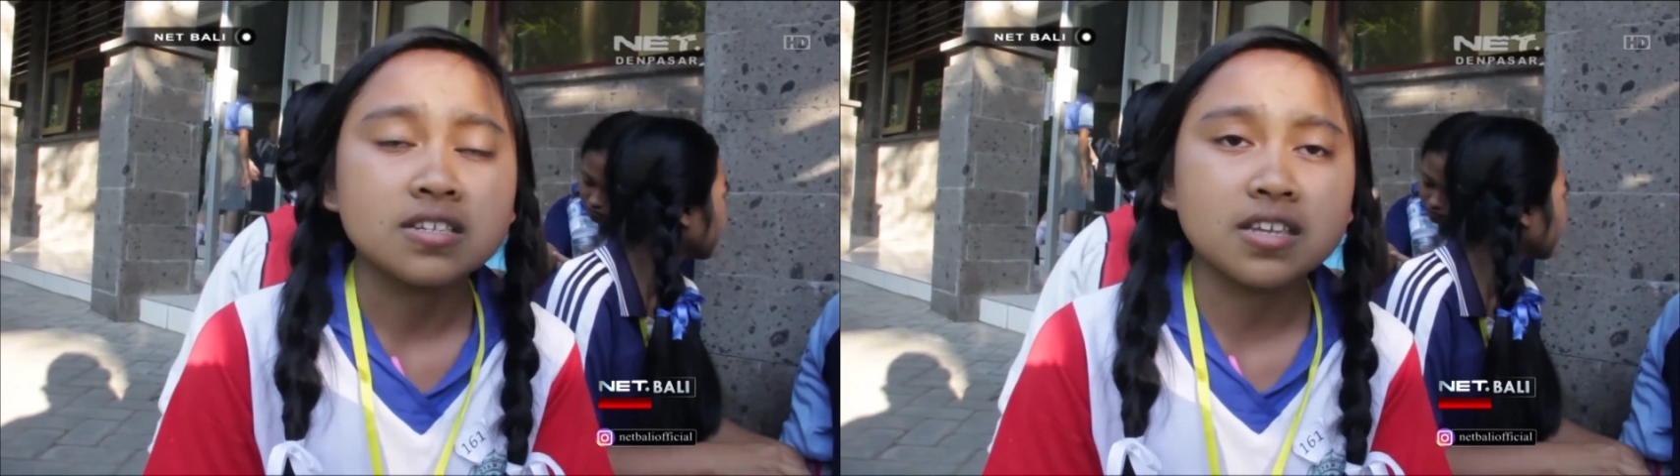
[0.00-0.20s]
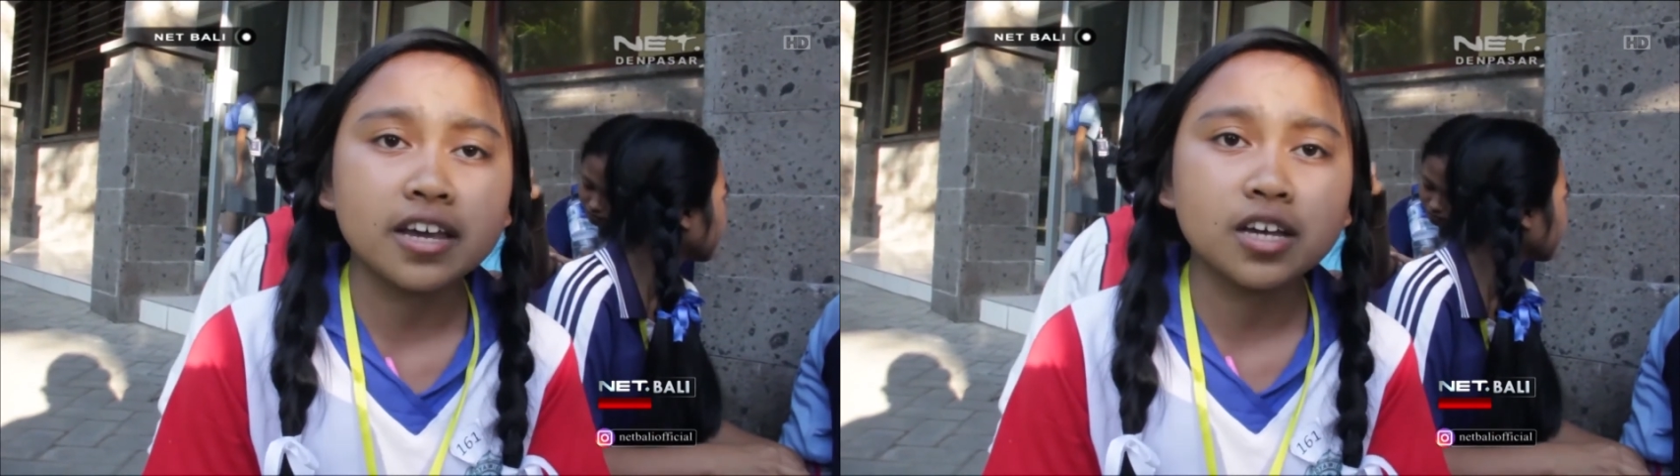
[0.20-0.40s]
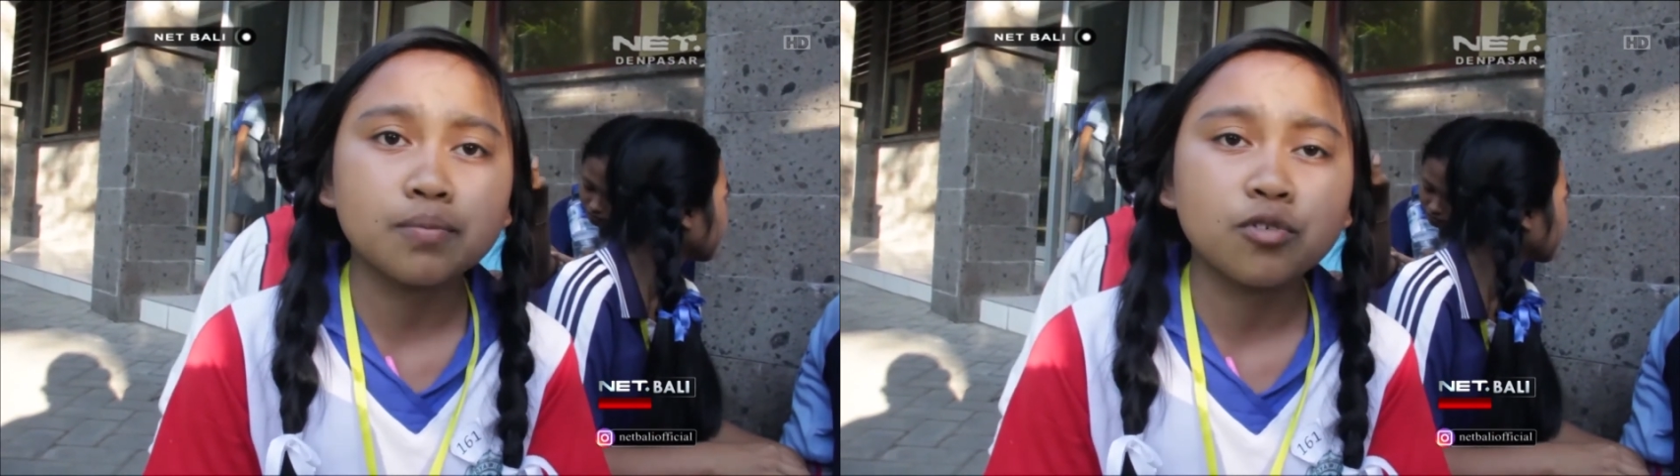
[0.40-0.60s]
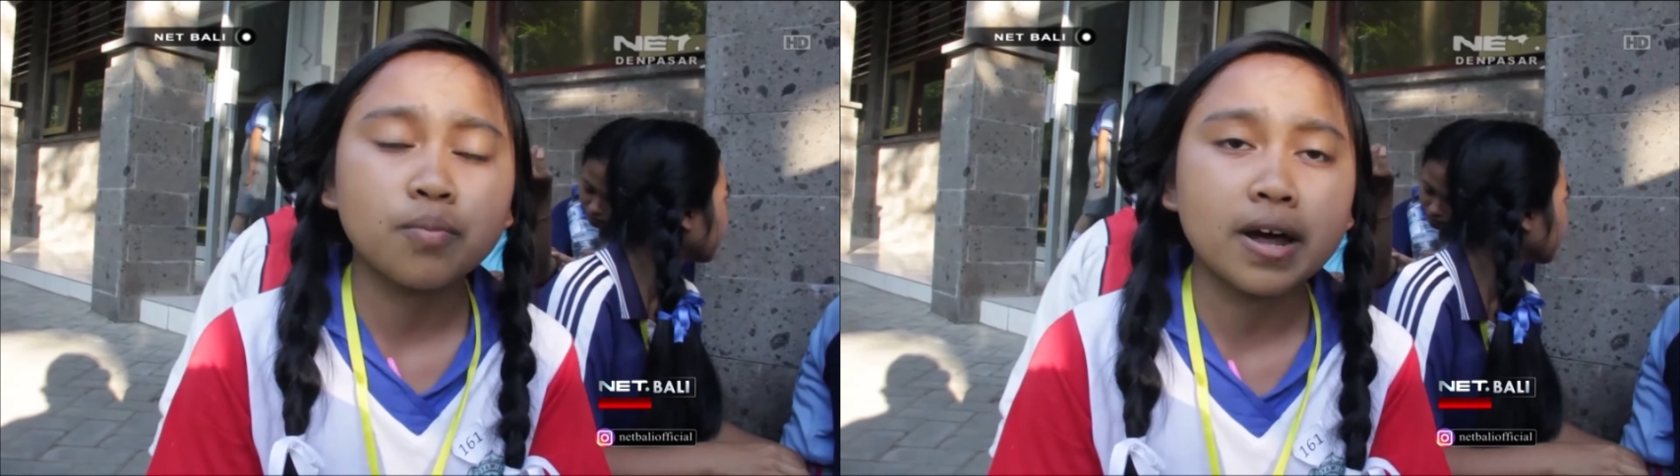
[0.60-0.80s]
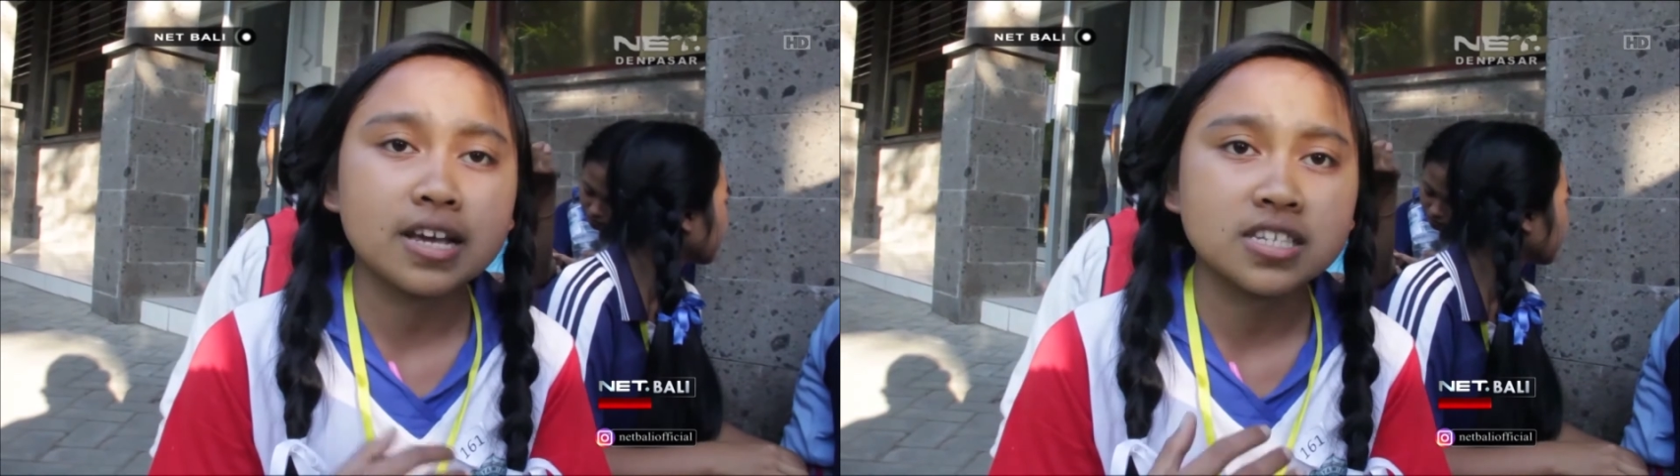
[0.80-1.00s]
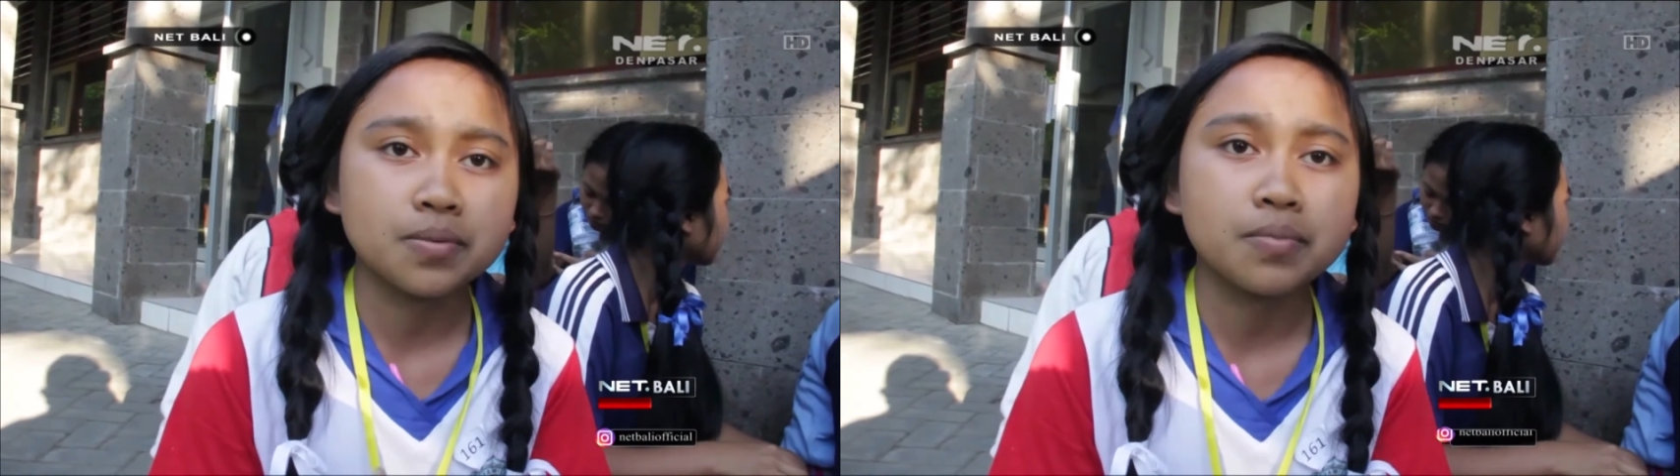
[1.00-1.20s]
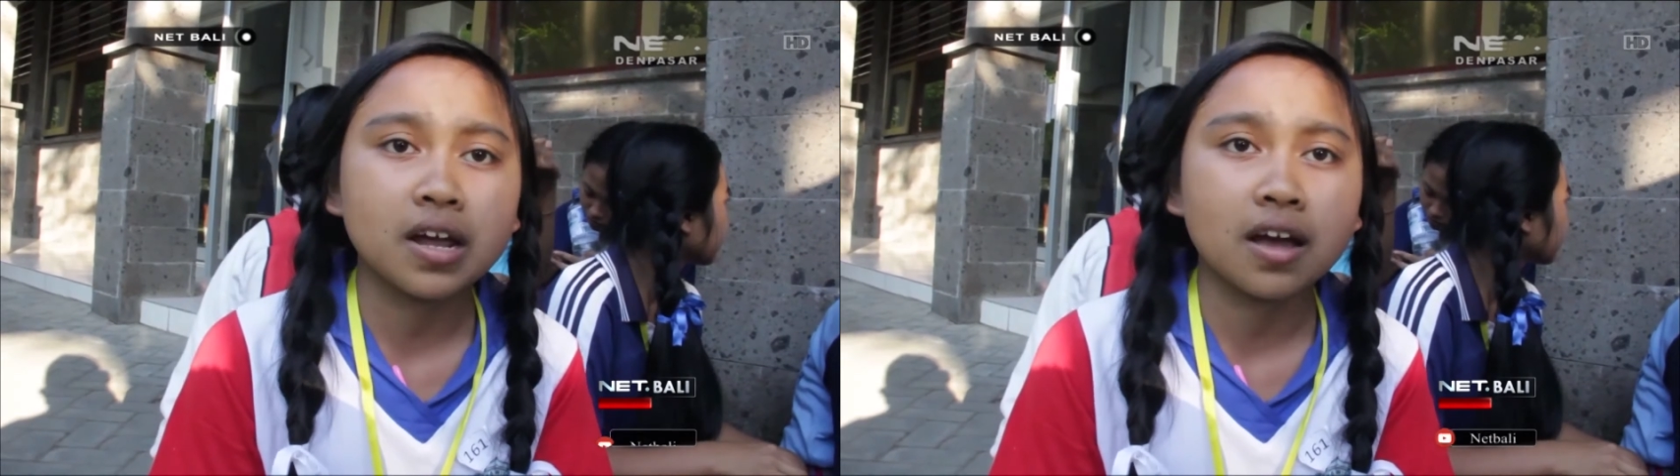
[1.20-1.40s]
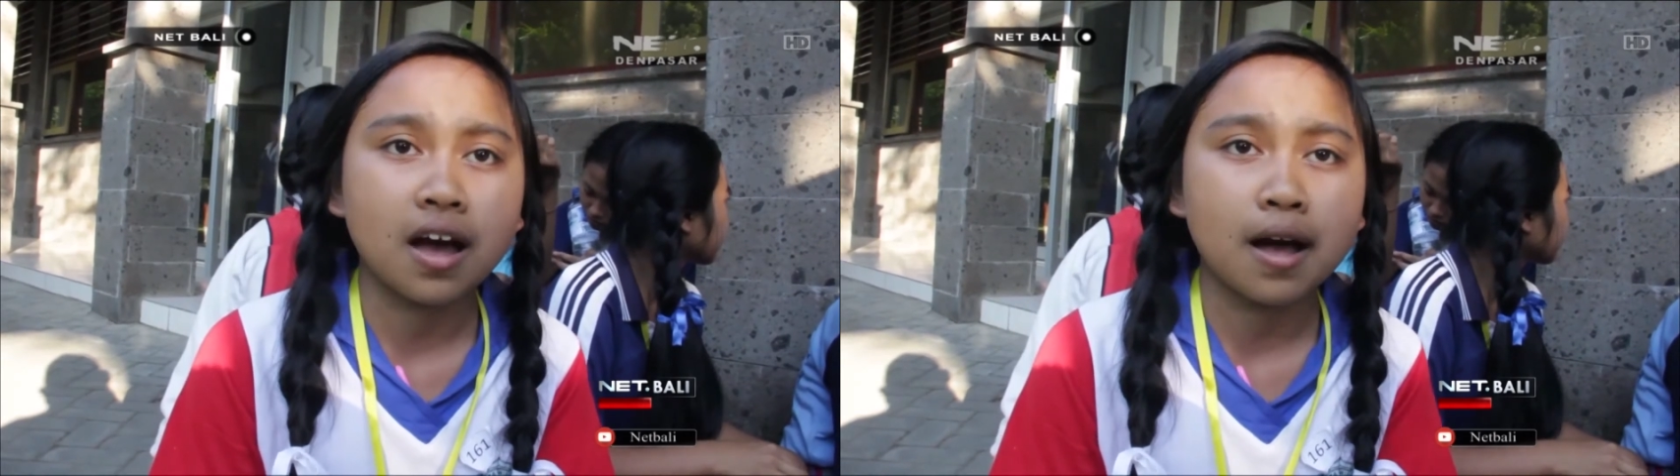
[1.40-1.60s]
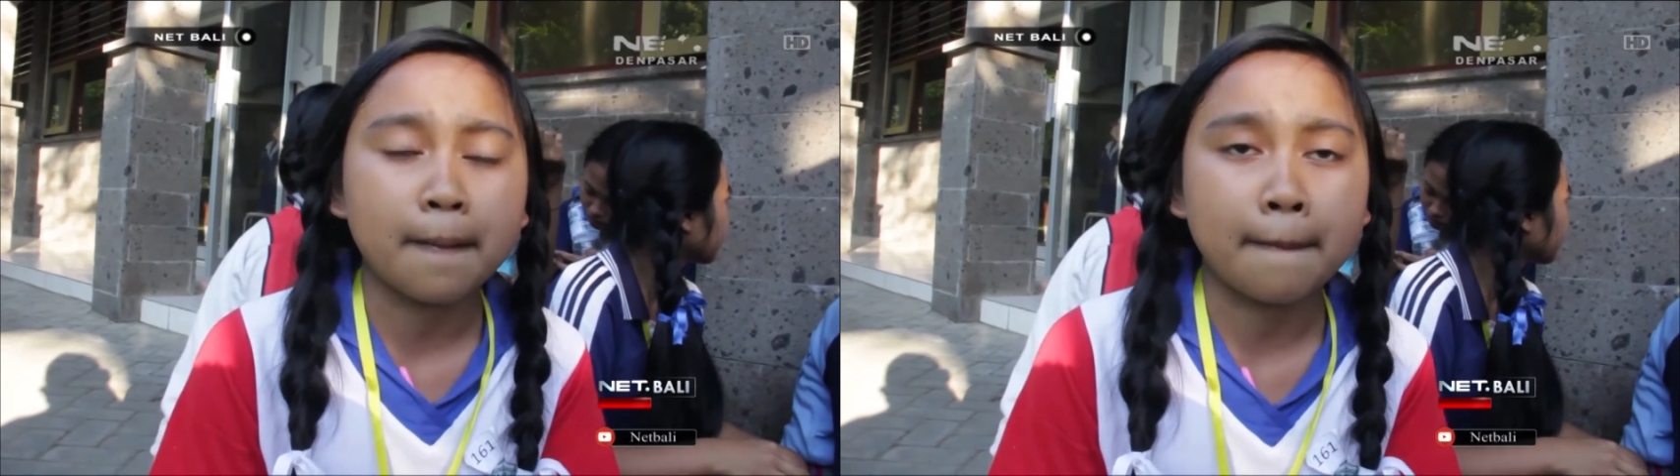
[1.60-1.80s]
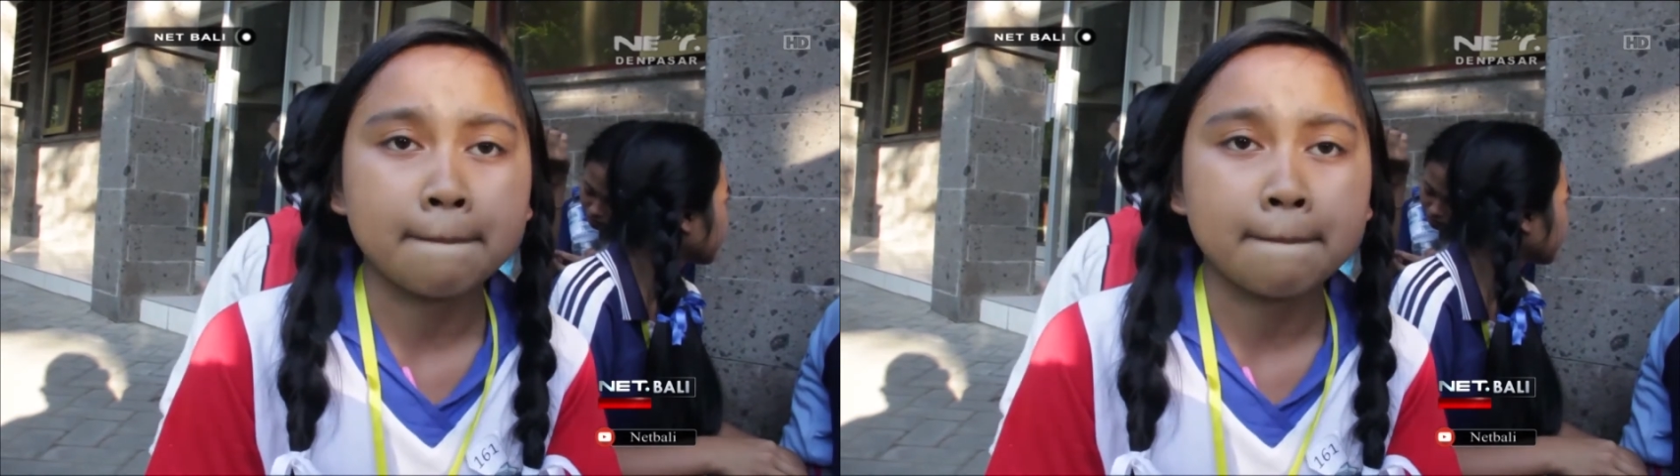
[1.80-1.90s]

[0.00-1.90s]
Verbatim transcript: Saya ingin mengubah nasib mereka.